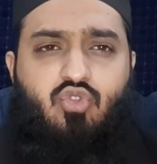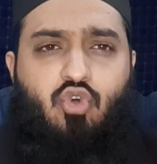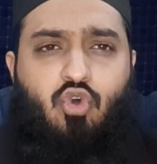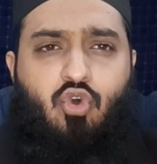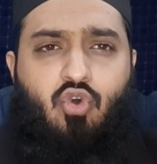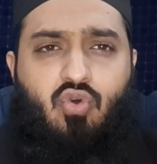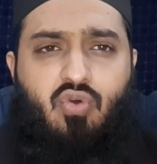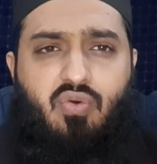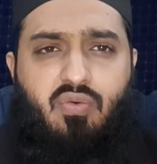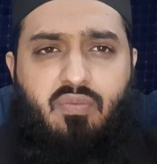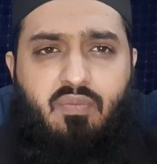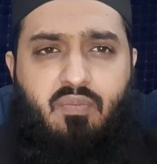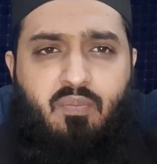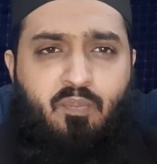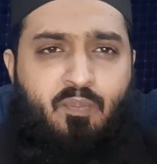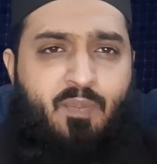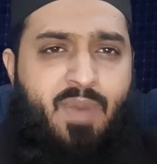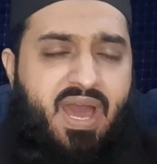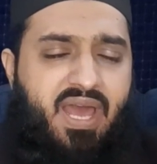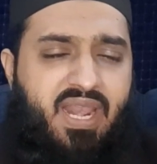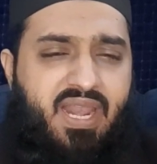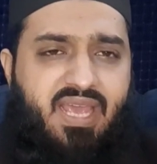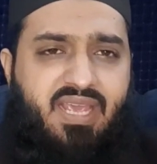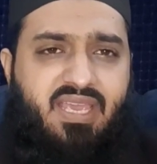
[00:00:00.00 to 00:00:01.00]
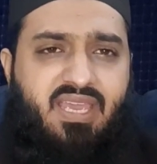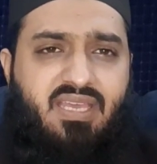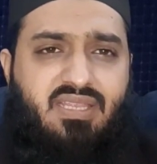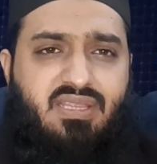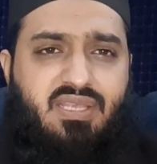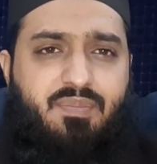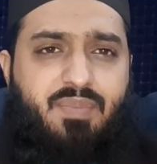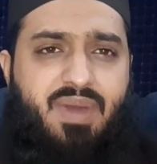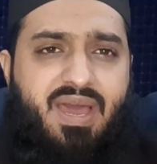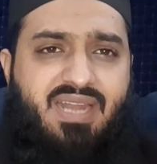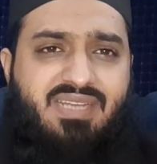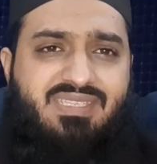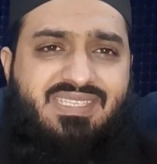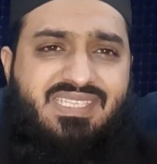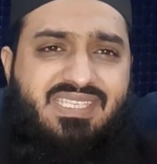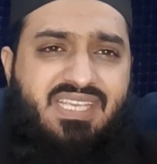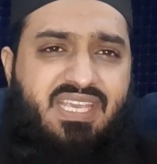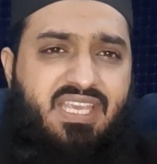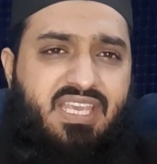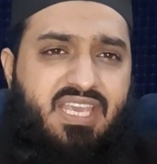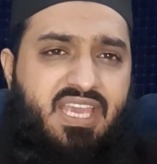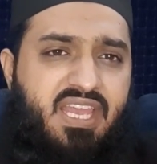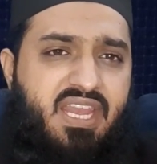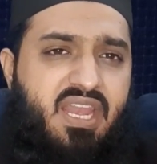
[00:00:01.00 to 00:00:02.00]
तो माना के अतबार
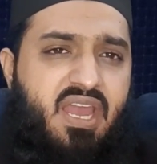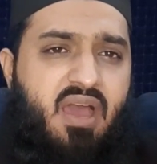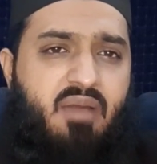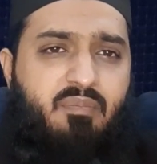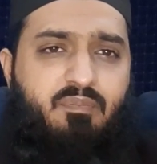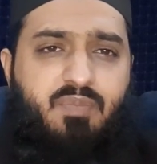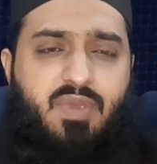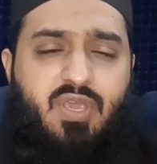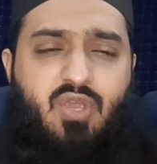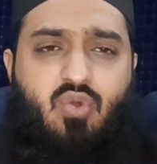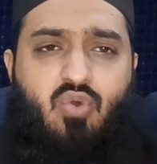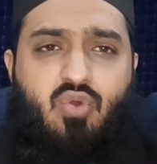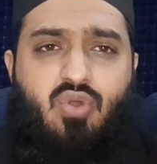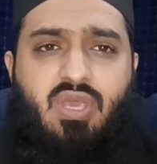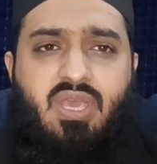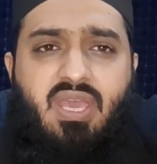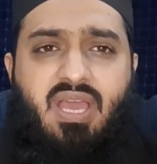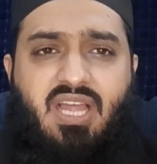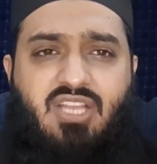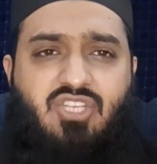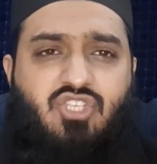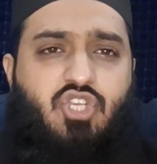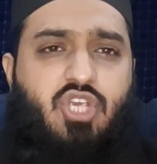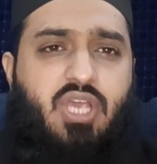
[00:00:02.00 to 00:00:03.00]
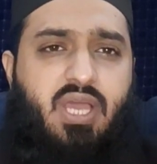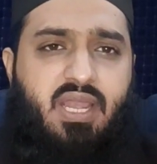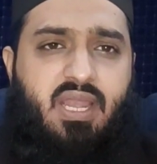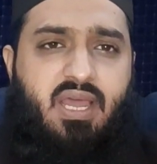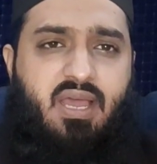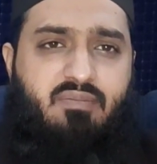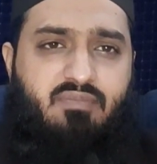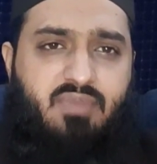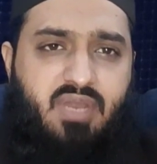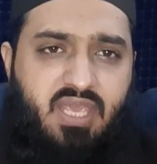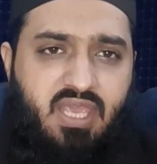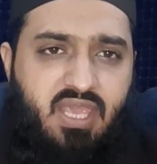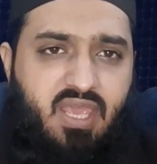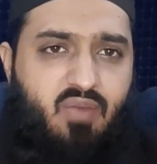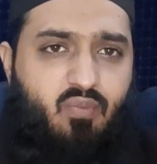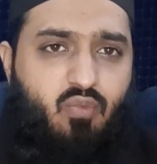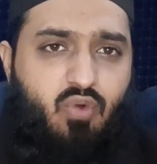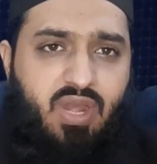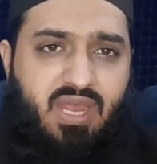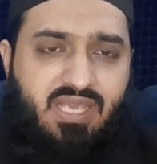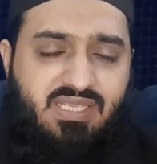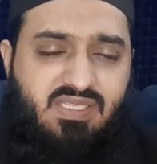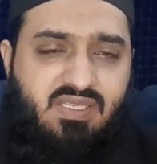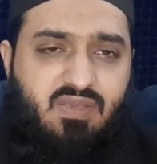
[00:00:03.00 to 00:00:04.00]
से ये नाम भी कोई अच्छा नाम नहीं है
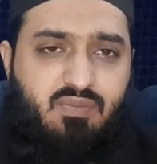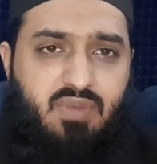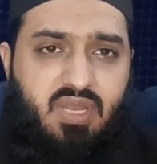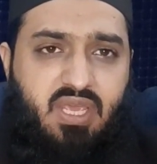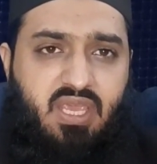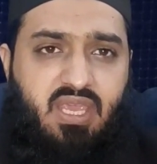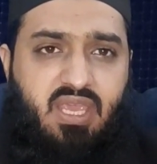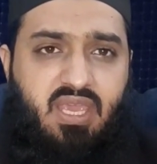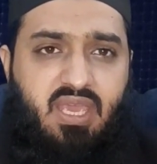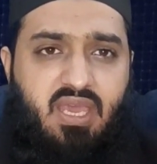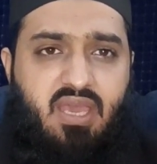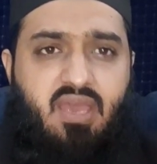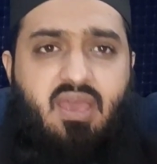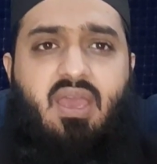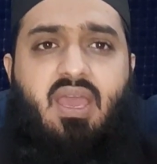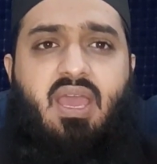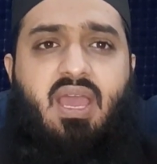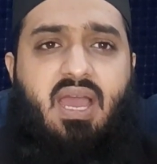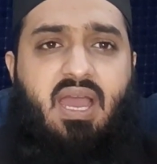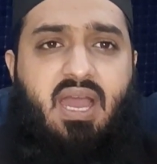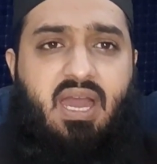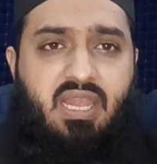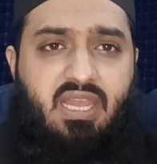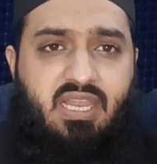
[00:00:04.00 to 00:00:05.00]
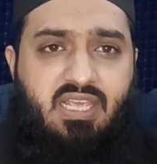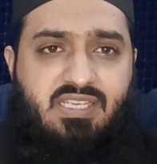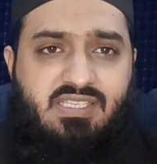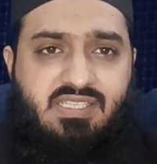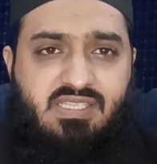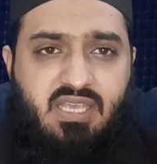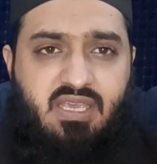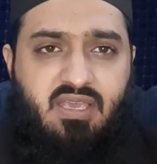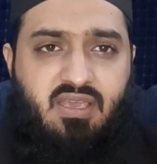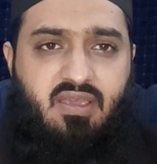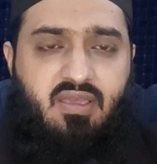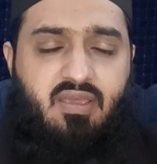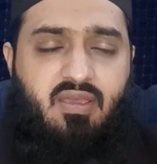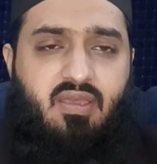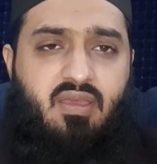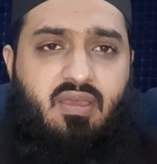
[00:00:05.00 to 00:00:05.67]
मुनासिब नहीं है अलीज़े